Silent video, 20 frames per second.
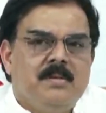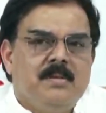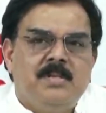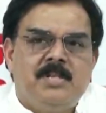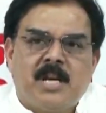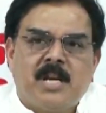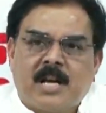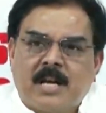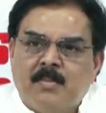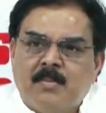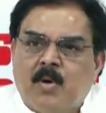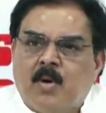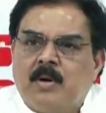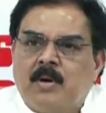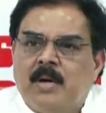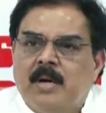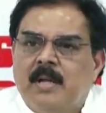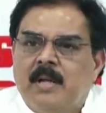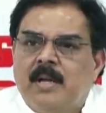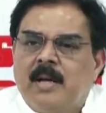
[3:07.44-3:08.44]
జగన్మోహన్
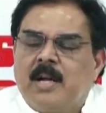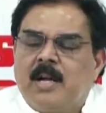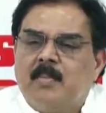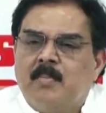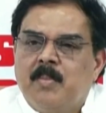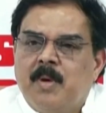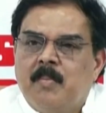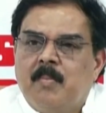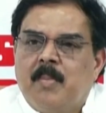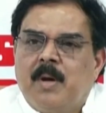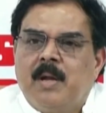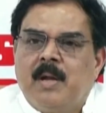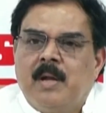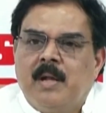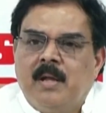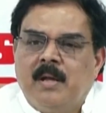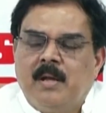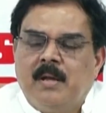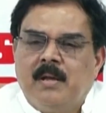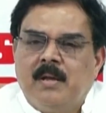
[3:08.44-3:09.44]
రెడ్డి గారు
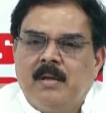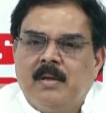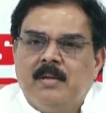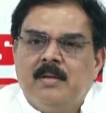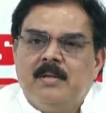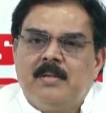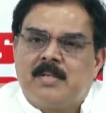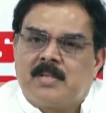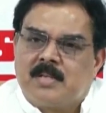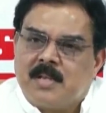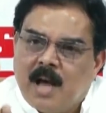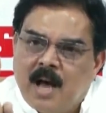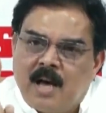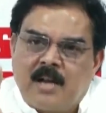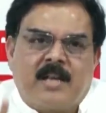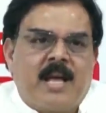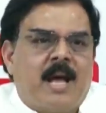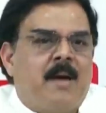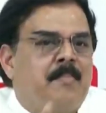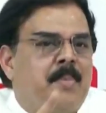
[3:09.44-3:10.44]
మిమ్మల్ని స్టార్
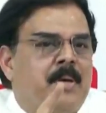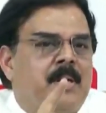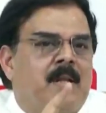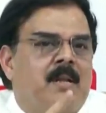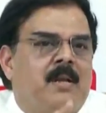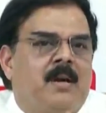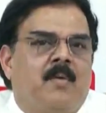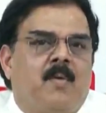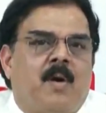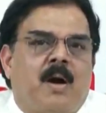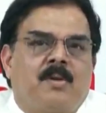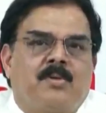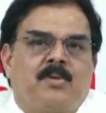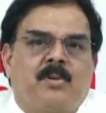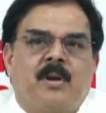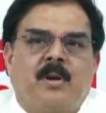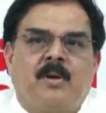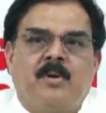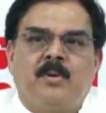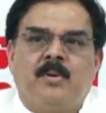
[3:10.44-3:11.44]
క్యాంపెయినర్గా
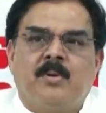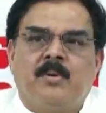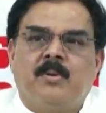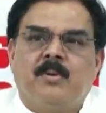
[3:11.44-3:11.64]
వాడుతున్నాడు